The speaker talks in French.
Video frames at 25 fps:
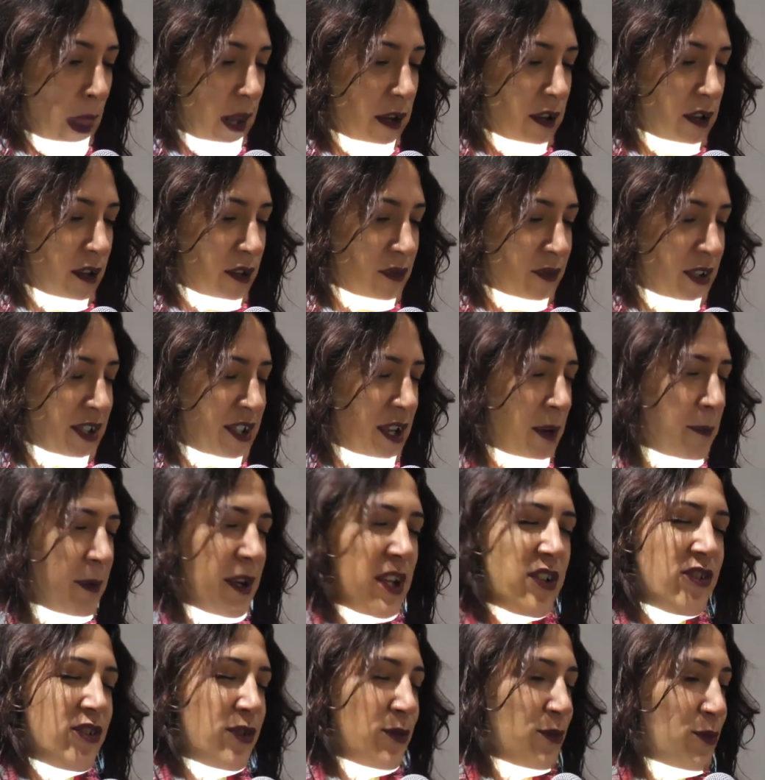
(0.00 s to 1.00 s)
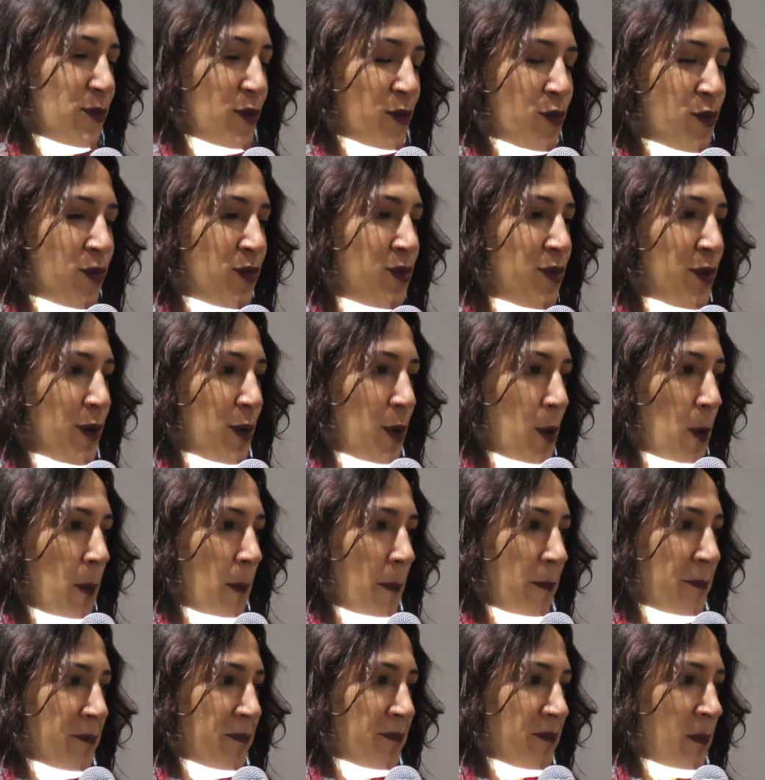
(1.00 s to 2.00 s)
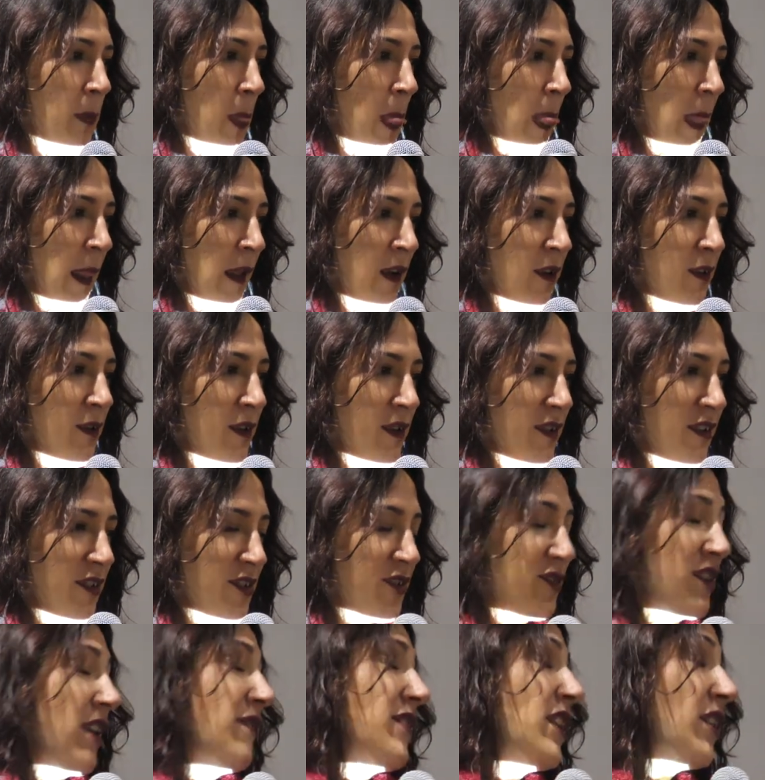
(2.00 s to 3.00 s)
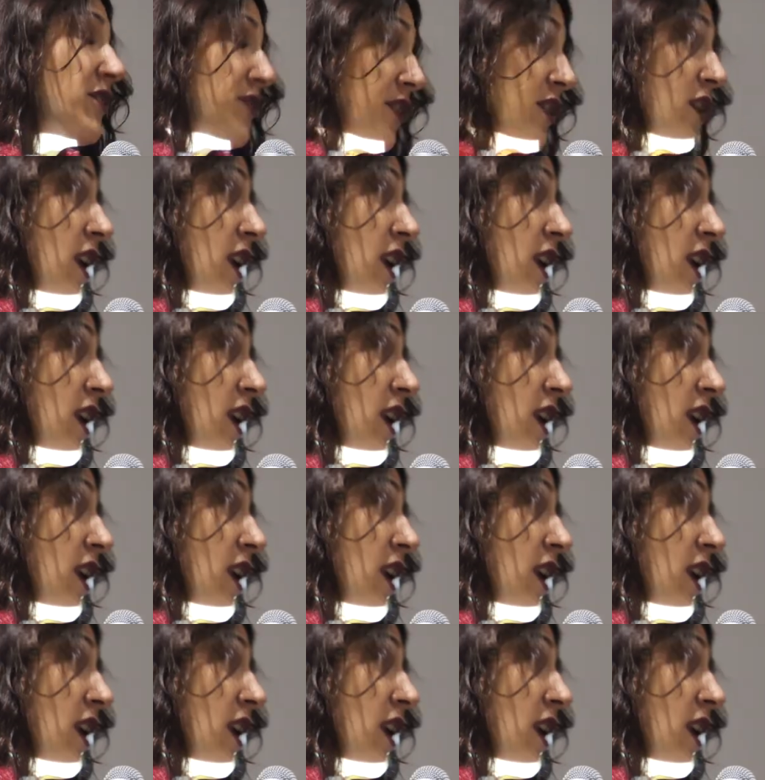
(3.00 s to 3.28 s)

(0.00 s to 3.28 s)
Et en fait, après, j'ai eu le goût de, euh, je travaillais en tant